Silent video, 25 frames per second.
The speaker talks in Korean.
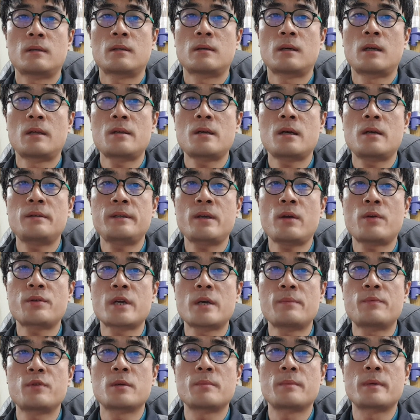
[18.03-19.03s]
안녕하세요
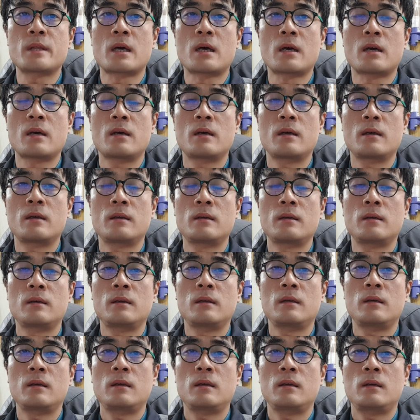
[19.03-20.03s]
샤프입니다.
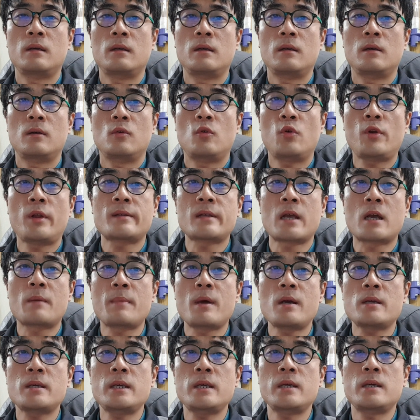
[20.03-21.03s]
올해
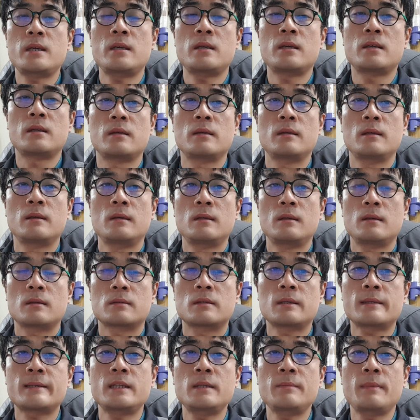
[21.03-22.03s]
상반기
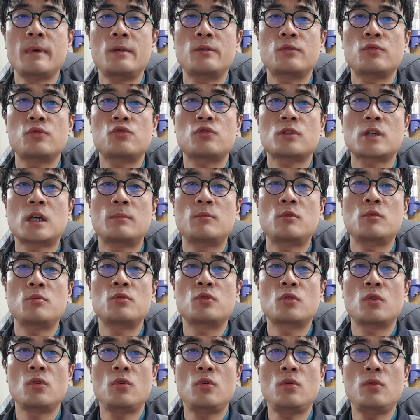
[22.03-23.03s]
극심한 수주
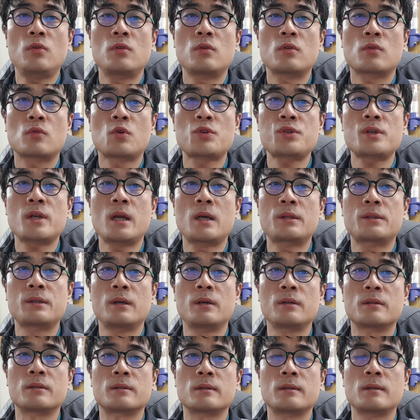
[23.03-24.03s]
가뭄으로
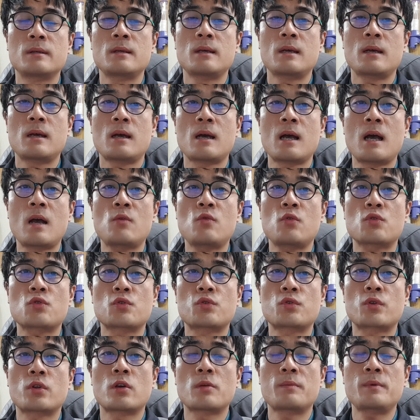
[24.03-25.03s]
고전하던 한국
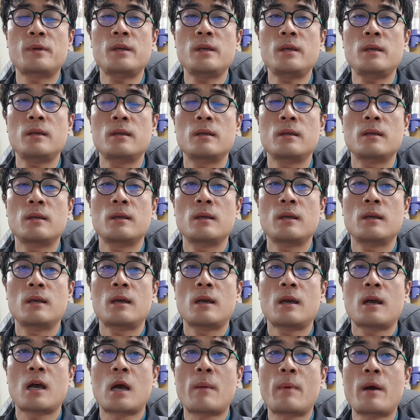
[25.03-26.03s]
조선업이
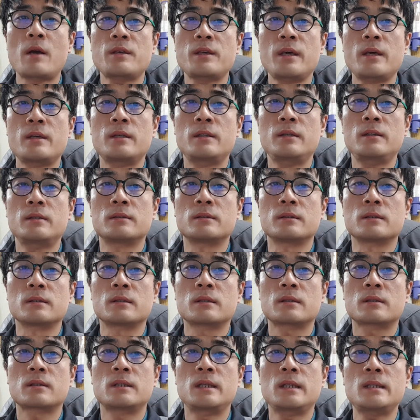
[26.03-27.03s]
하반기에는
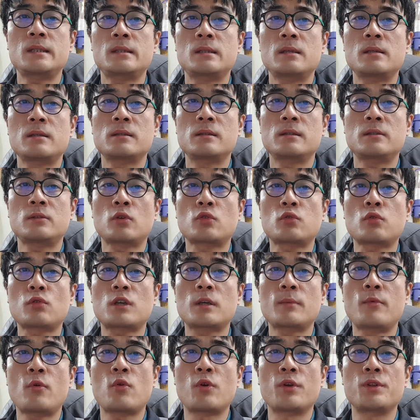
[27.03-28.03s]
그리스 덕을
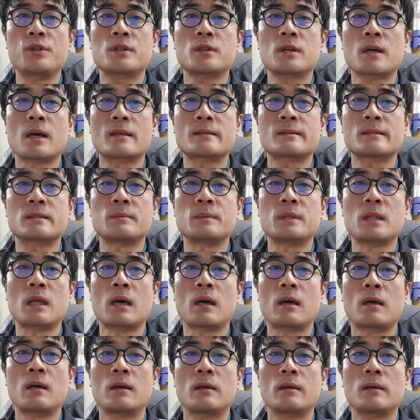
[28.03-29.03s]
톡톡히 보고 있는 것 같습니다.